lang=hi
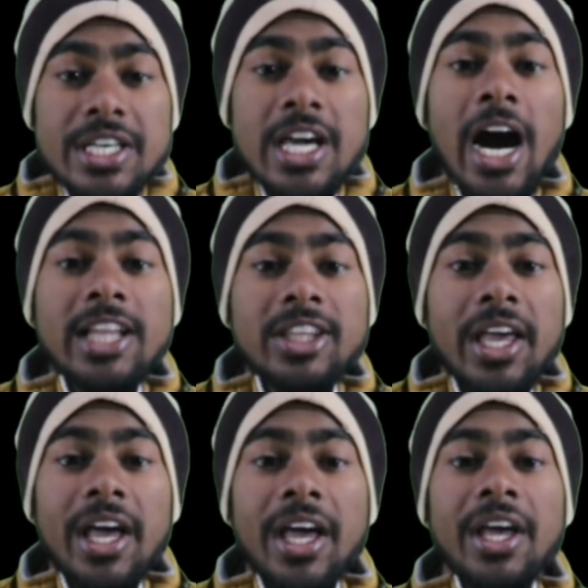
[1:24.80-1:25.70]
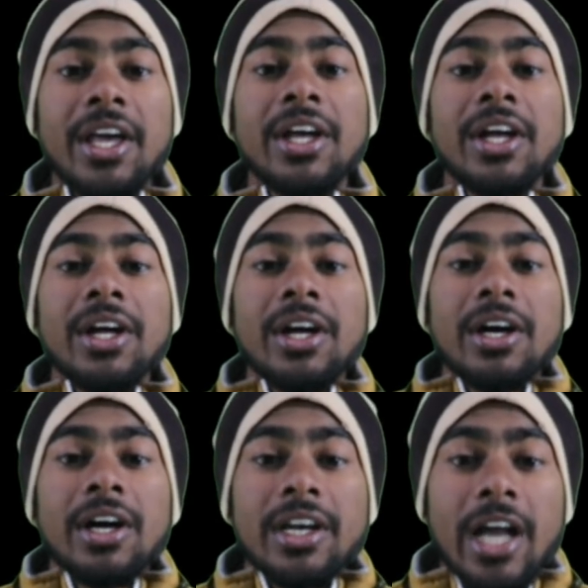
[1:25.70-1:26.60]
सिखाते हैं
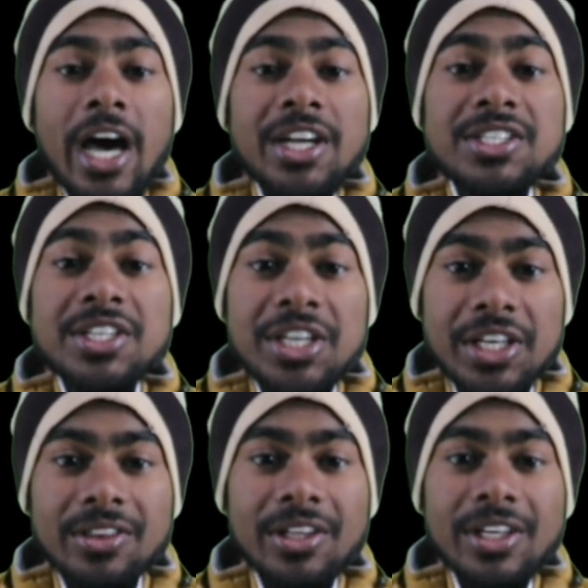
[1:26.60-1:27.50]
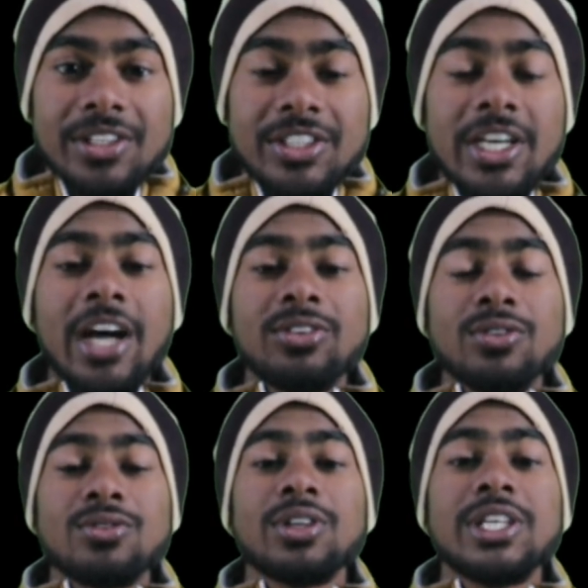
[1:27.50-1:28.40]
राष्ट्रहित जी हाँ
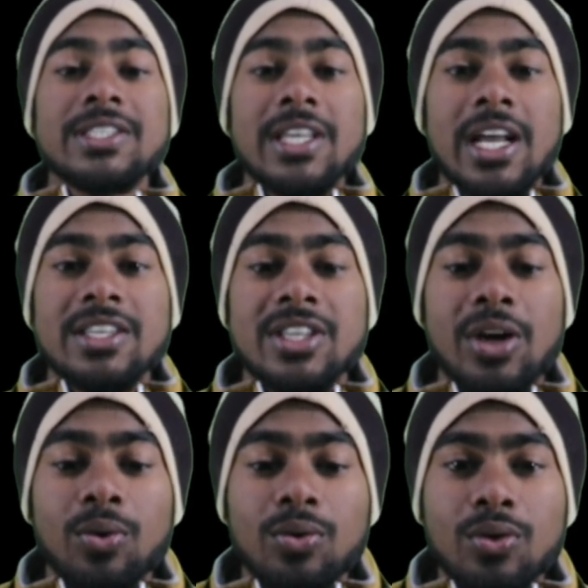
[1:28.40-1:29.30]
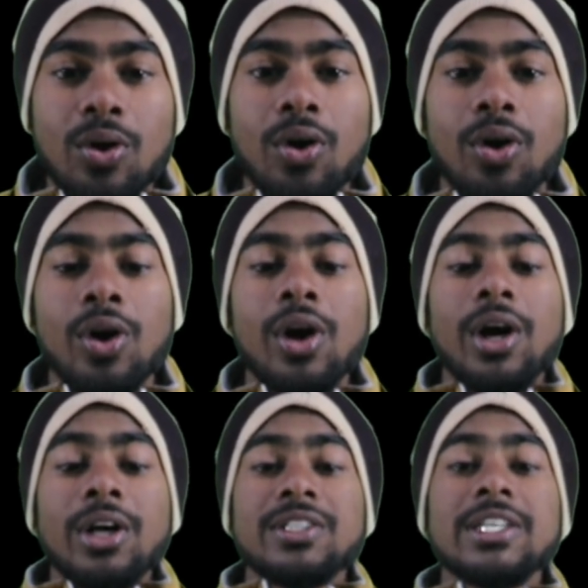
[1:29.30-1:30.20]
दोस्तों किस तरह से उनको
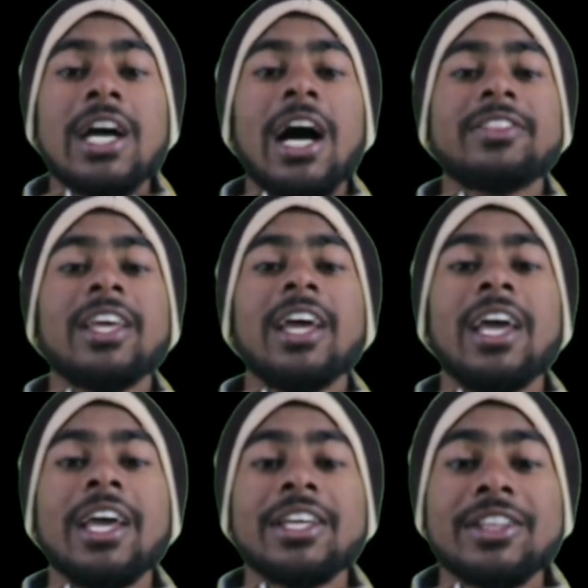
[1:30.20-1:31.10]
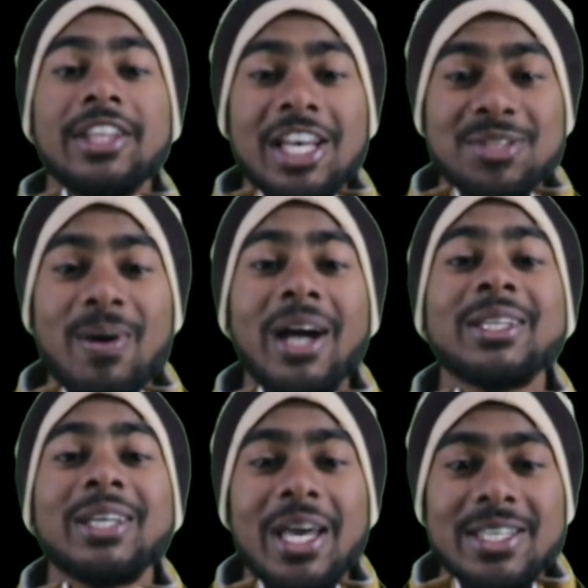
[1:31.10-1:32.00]
सिखाते हैं कि
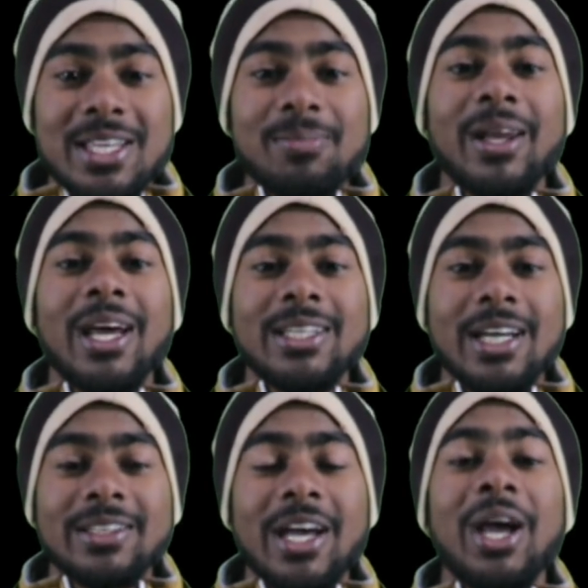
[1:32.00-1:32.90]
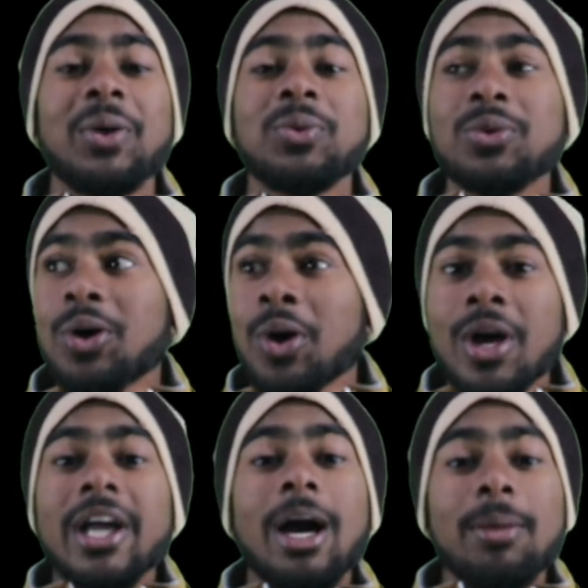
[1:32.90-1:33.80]
देशभक्त कैसे बना जाता है उनको
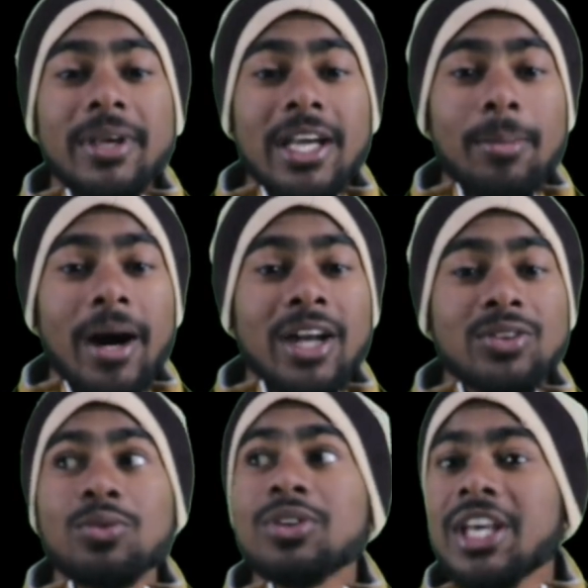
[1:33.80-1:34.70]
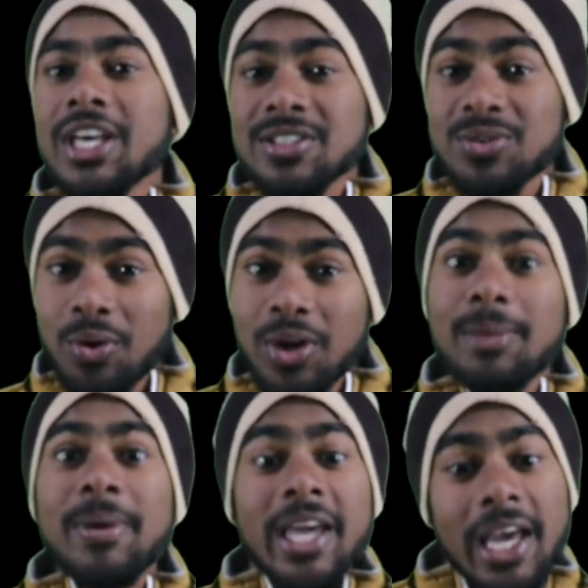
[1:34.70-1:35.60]
कभी कभार तो वो
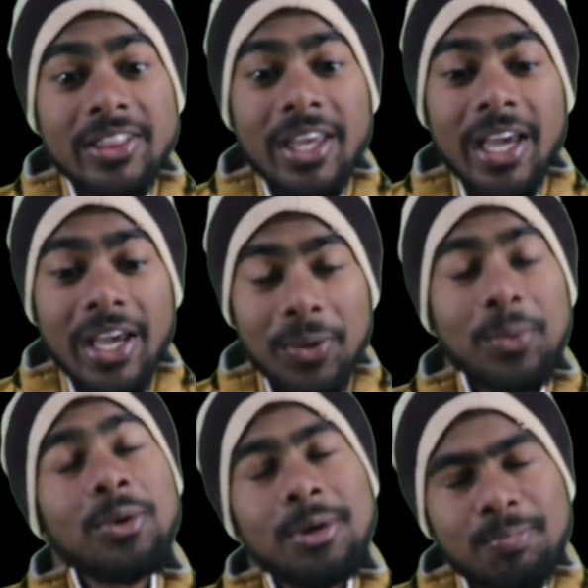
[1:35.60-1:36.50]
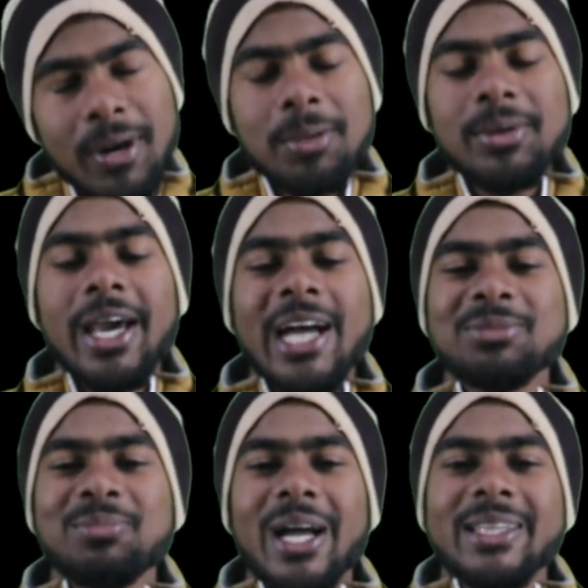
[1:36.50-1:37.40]
देशद्रोही भी कहते हैं उन पर भी
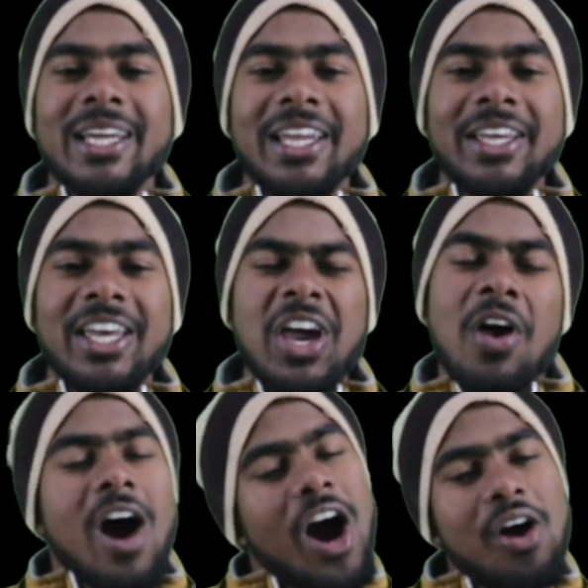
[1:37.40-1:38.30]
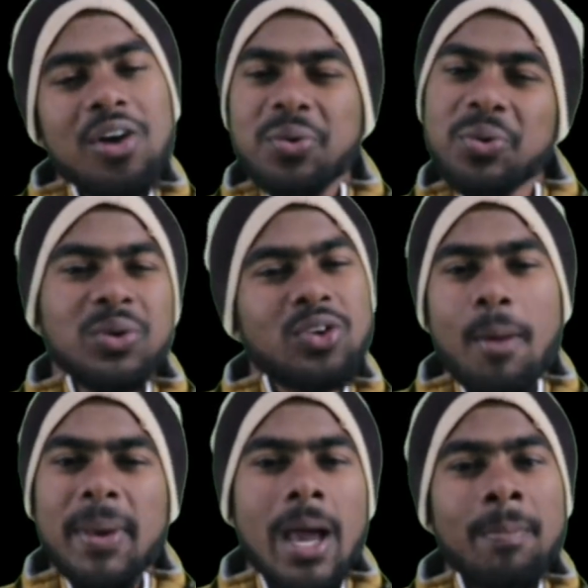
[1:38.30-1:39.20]
आज हम बात करेंगे और
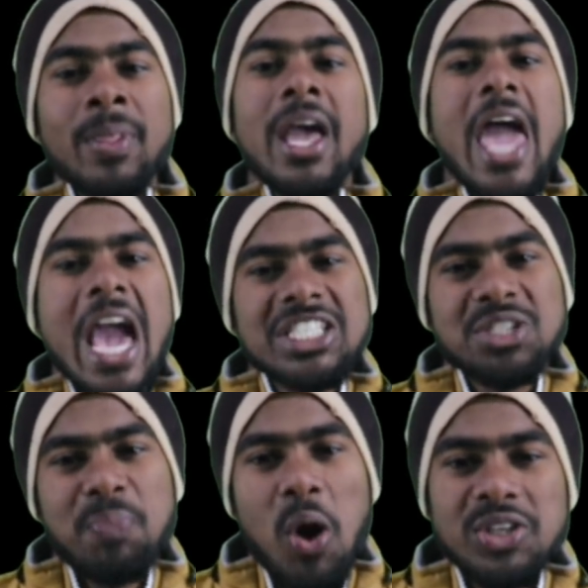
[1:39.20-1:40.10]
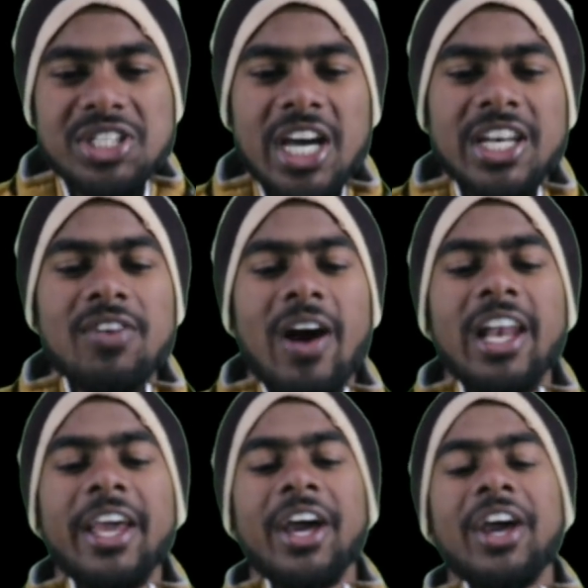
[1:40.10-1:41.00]
उनको भी हम एक्सपोज करने
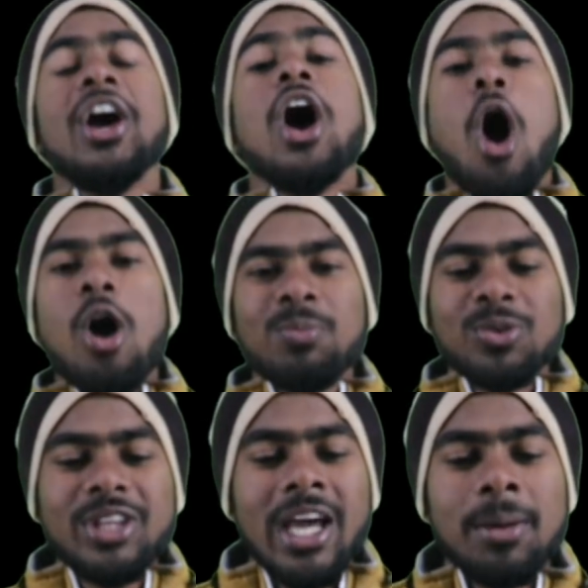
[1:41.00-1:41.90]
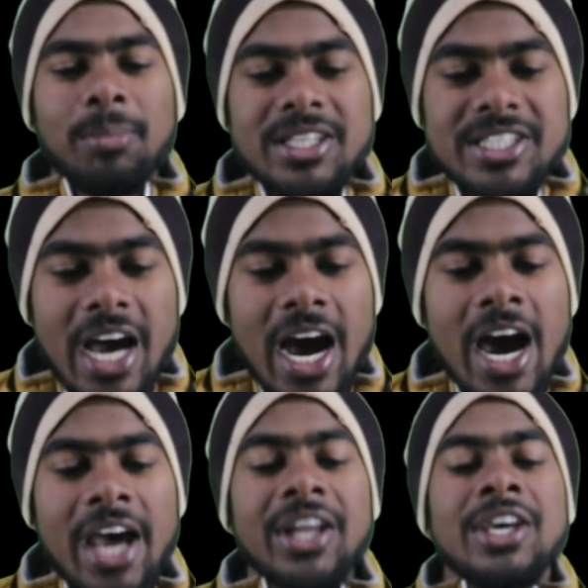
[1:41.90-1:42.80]
वाले हैं और मुद्दा नंबर
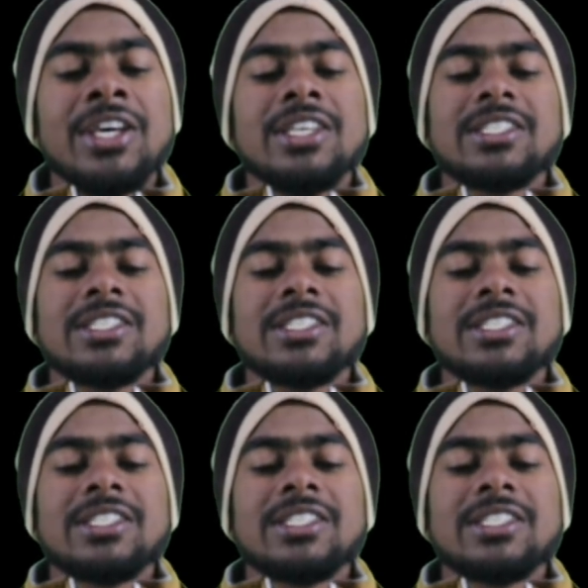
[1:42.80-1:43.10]
चार